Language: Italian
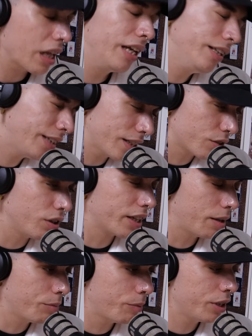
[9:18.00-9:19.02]
il terzo è il
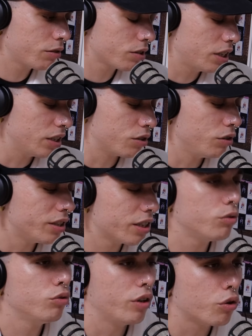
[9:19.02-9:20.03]
cambiamento stesso, il
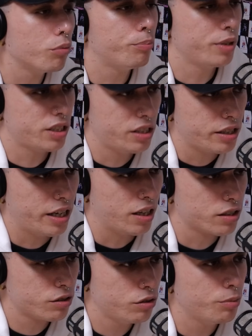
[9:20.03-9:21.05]
secondo è rompersi il
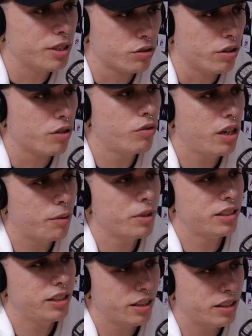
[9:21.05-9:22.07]
cazzo. Io penso che quella
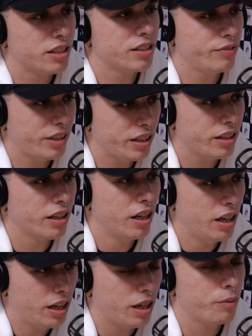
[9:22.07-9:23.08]
mattina che ti svegli
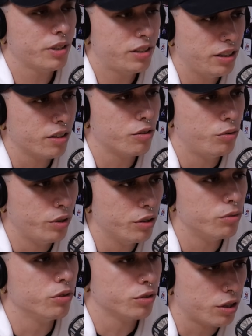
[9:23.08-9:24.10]
è la mattina in cui
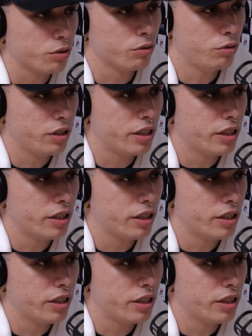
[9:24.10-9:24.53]
uno si è rotto